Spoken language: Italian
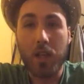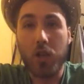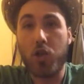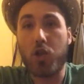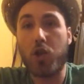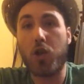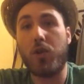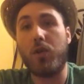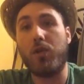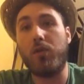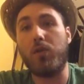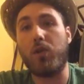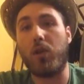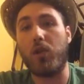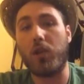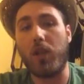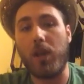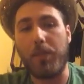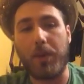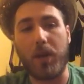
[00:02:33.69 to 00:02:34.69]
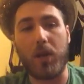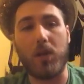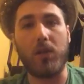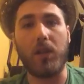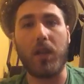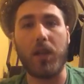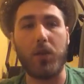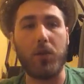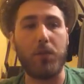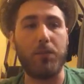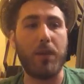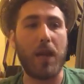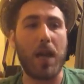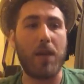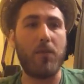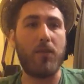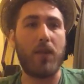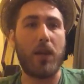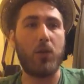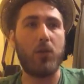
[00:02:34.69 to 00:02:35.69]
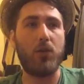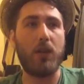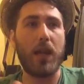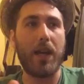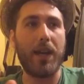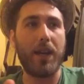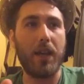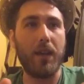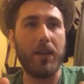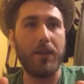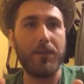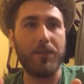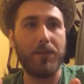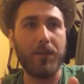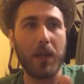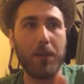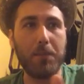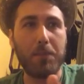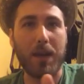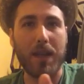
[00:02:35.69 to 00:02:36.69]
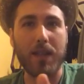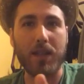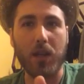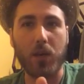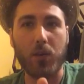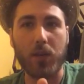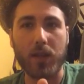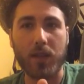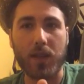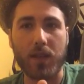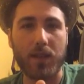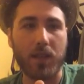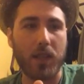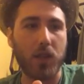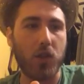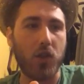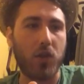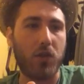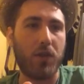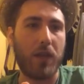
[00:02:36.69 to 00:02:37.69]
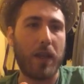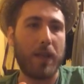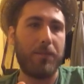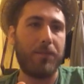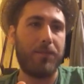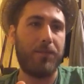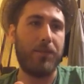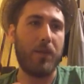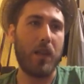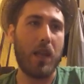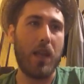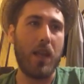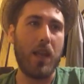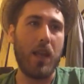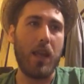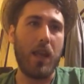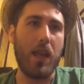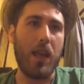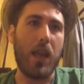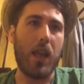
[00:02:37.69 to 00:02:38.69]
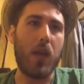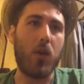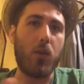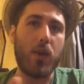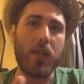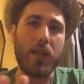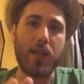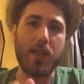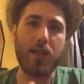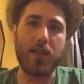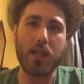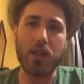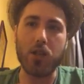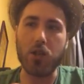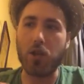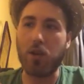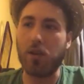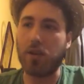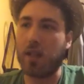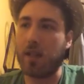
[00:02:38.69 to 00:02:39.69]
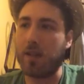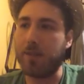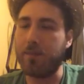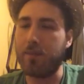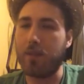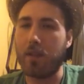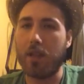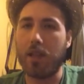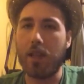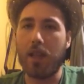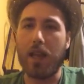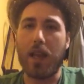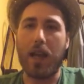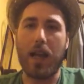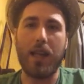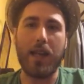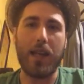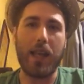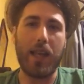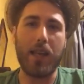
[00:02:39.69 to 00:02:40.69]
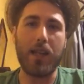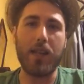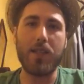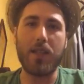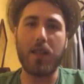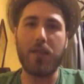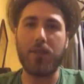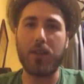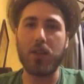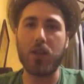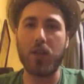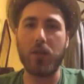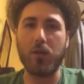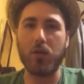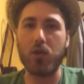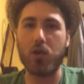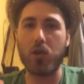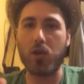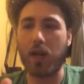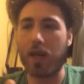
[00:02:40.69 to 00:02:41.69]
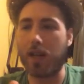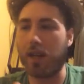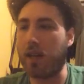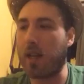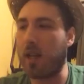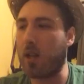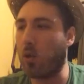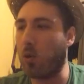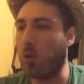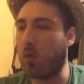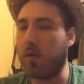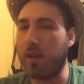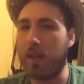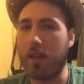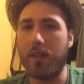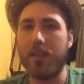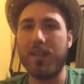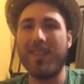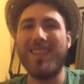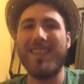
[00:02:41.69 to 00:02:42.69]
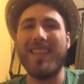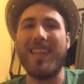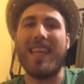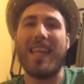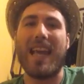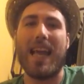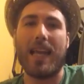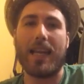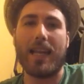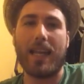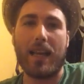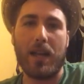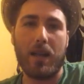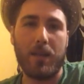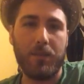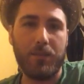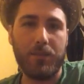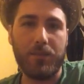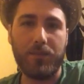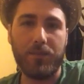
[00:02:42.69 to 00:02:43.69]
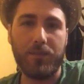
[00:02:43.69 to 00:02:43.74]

Ciò non toglie però che dobbiamo valutare in base a questa stagione. In questa stagione Allegri sta facendo giocare la Juve di cacca.